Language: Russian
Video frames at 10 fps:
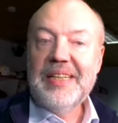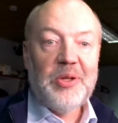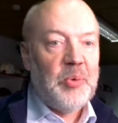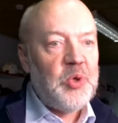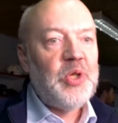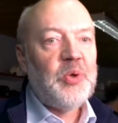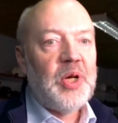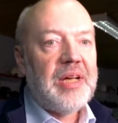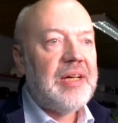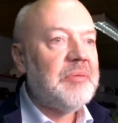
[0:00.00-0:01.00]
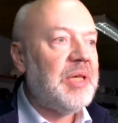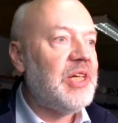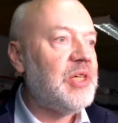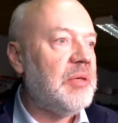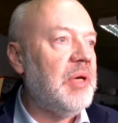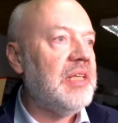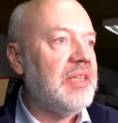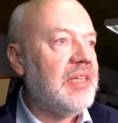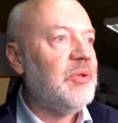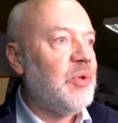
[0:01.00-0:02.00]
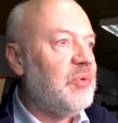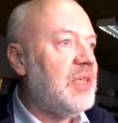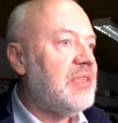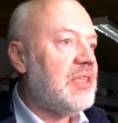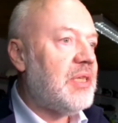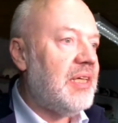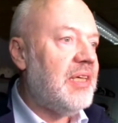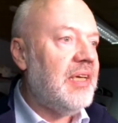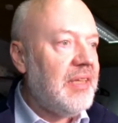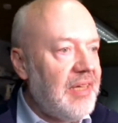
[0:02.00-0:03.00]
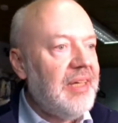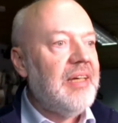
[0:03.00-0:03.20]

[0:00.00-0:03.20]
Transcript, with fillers: Я думаю, не только болельщики «Магнитки», но и весь наш хоккей